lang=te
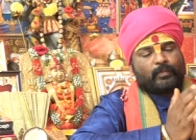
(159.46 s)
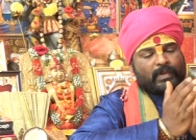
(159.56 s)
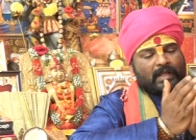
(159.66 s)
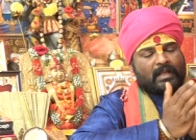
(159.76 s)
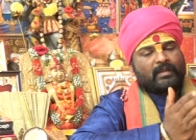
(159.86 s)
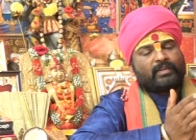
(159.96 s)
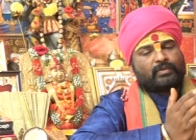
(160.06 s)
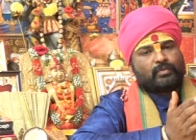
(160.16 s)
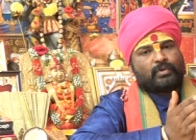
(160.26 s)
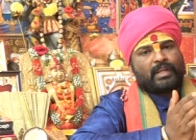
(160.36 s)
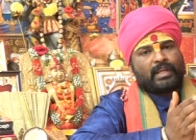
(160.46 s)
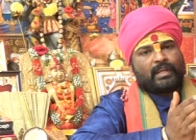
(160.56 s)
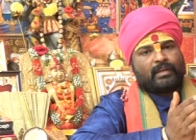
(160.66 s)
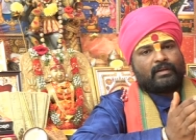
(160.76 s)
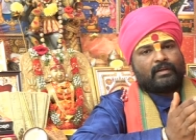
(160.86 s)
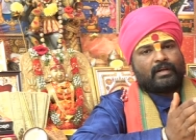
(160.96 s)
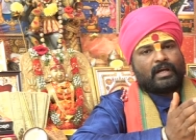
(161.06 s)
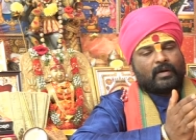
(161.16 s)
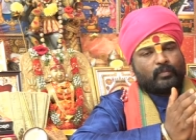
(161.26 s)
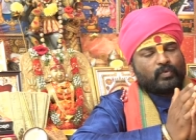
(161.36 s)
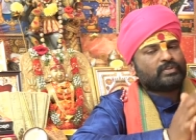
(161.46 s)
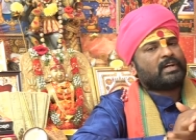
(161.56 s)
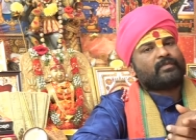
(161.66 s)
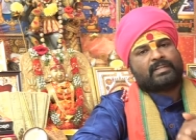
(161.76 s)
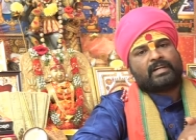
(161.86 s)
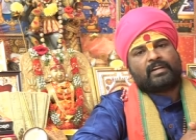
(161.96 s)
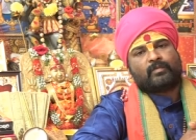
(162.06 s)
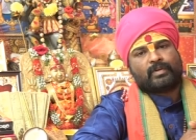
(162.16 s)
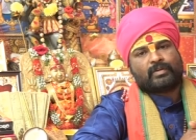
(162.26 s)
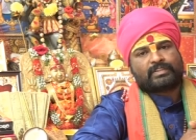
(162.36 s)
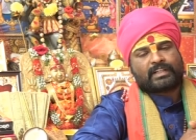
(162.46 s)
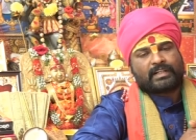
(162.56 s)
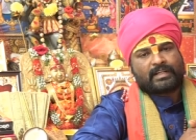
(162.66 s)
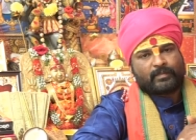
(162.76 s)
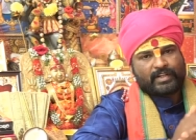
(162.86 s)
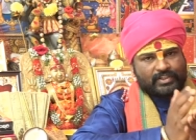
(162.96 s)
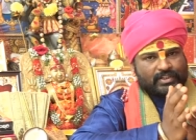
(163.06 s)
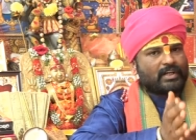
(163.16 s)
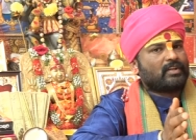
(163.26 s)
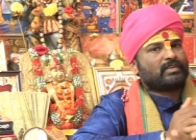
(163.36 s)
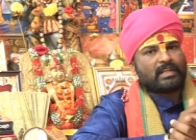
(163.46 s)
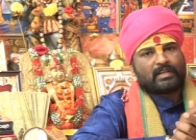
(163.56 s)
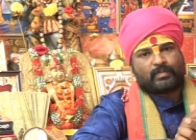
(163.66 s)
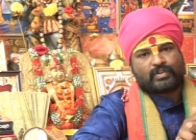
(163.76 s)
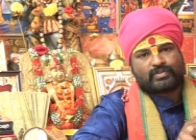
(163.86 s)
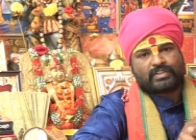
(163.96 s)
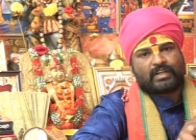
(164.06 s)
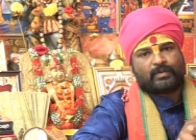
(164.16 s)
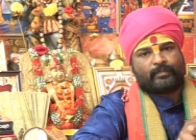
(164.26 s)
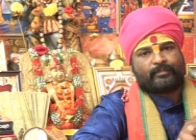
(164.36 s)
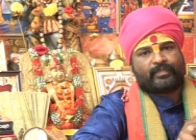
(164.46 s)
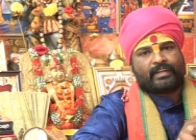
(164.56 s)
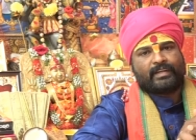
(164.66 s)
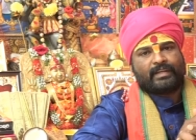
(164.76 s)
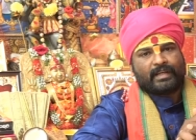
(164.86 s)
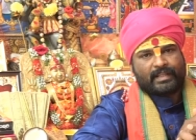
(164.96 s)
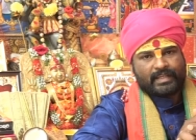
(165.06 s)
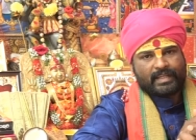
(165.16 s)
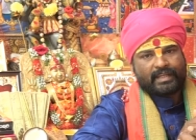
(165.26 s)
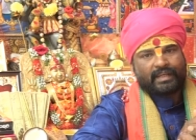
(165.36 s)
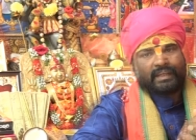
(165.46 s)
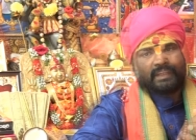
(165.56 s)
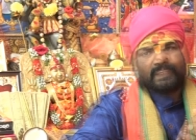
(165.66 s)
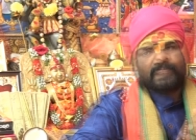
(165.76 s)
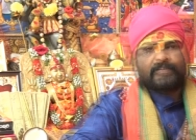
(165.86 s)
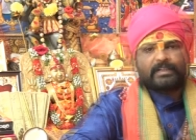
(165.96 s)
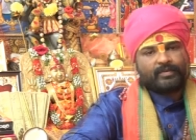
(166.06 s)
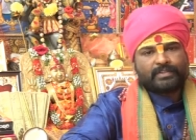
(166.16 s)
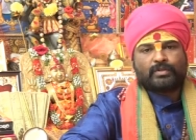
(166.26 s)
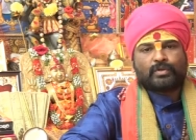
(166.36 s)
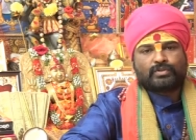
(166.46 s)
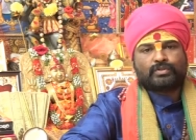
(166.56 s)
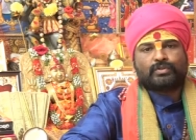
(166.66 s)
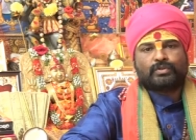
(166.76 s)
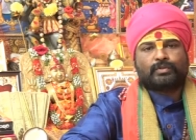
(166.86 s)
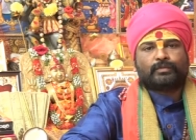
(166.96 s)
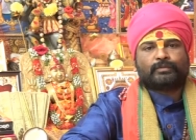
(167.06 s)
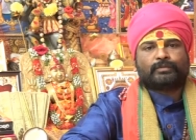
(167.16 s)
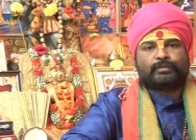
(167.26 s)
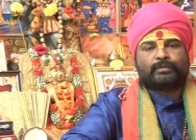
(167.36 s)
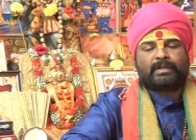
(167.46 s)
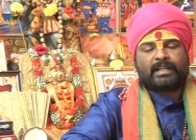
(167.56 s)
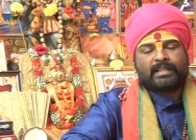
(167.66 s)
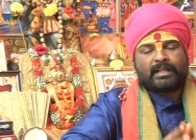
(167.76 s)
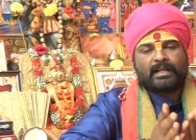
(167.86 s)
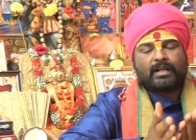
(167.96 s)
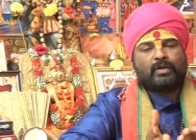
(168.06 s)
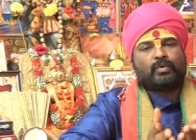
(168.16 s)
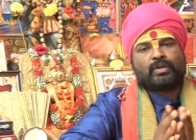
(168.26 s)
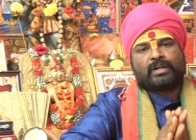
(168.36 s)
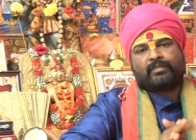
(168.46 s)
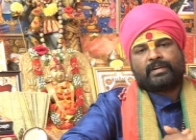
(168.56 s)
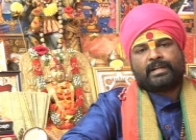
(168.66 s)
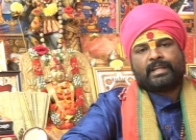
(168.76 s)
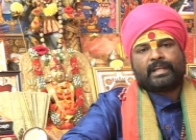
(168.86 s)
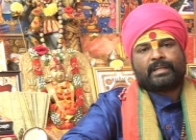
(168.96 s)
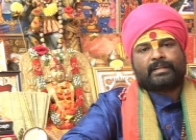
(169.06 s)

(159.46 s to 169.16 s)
పిల్లలు వెతుకునే ఆ పూజా విధానం మీకు చక్కటి పరిష్కారం తెలియపరుస్తాను అది చవితి రోజు మన దగ్గరలో ఉన్నటువంటి